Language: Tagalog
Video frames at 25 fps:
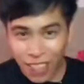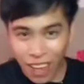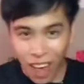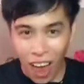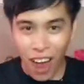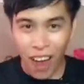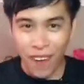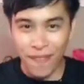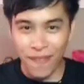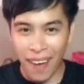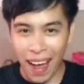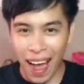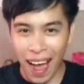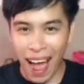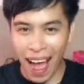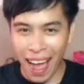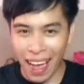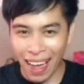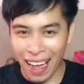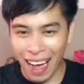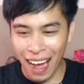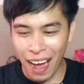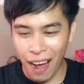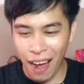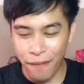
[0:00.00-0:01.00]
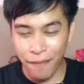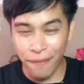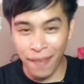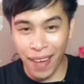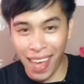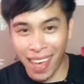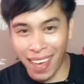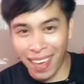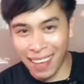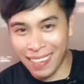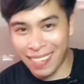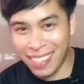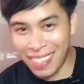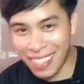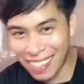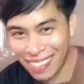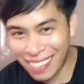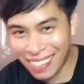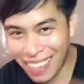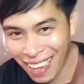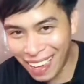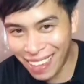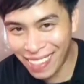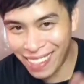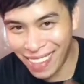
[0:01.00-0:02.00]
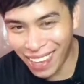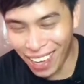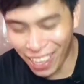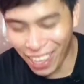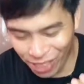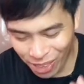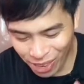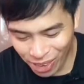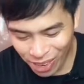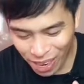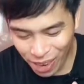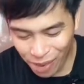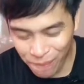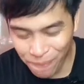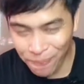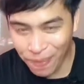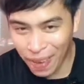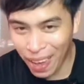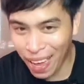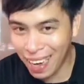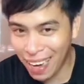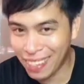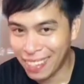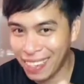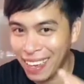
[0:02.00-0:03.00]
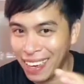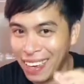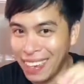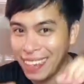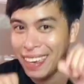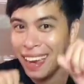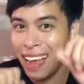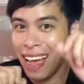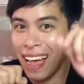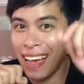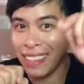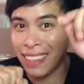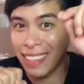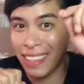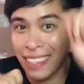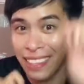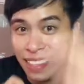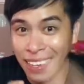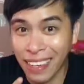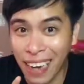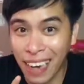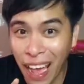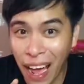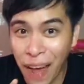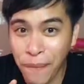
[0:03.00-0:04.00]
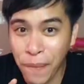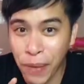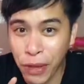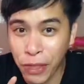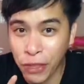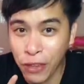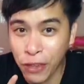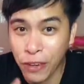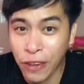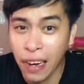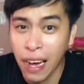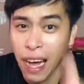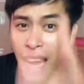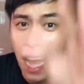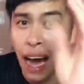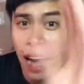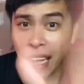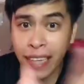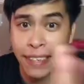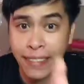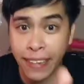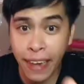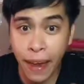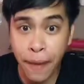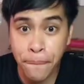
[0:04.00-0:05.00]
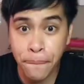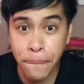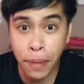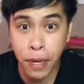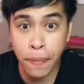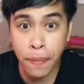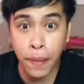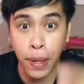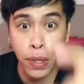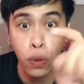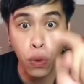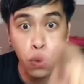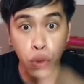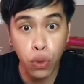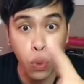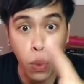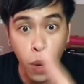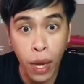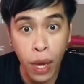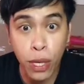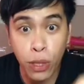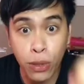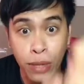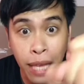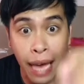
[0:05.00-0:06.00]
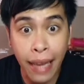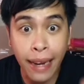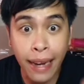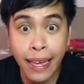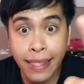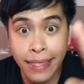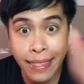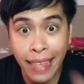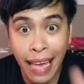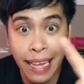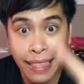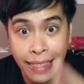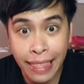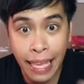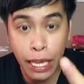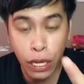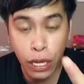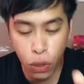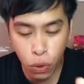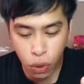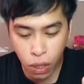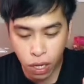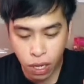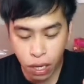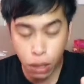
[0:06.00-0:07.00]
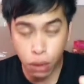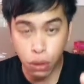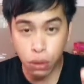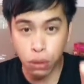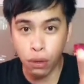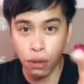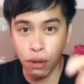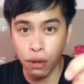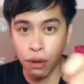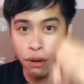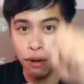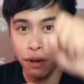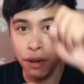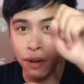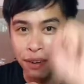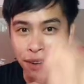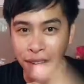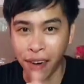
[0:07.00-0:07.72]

So mga ka-amazing, nandito na yung parcel natin. Grabe to. At syempre, matutuwa yung nanay tatay nyo dito.